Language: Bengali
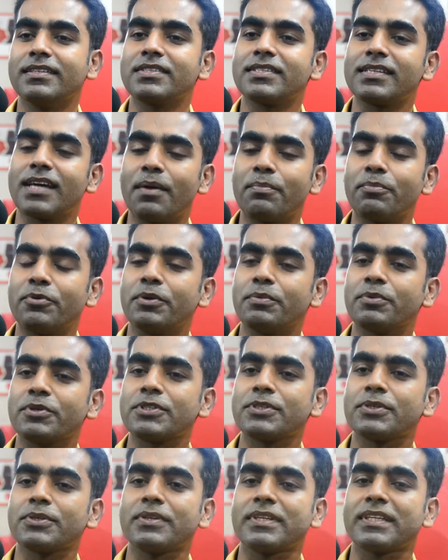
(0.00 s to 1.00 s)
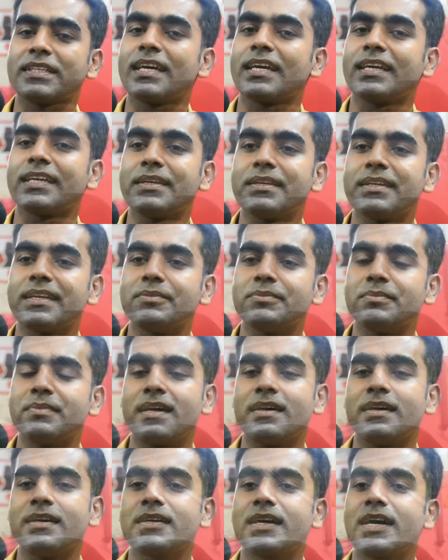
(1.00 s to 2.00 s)
চা পরিবেশন করে থাকি
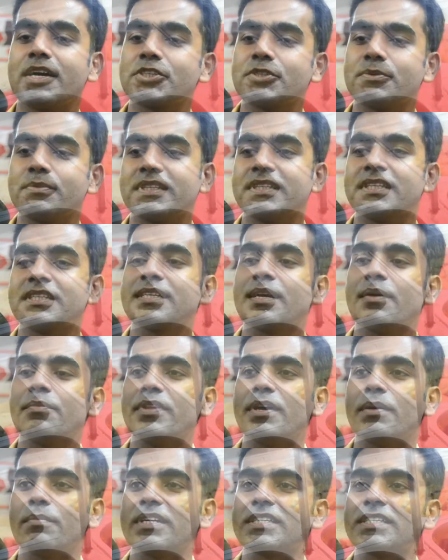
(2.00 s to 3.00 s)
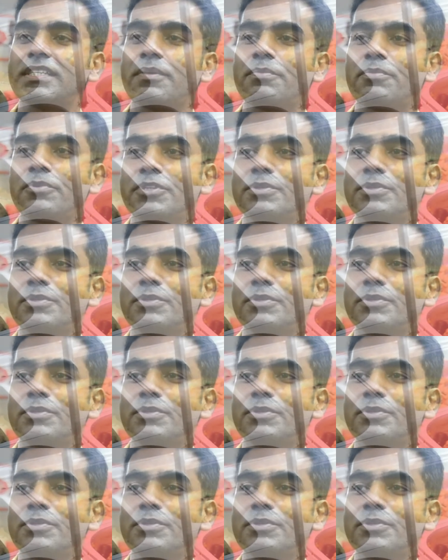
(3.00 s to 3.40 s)
কাস্টমারদের সামনে আমরা সেটা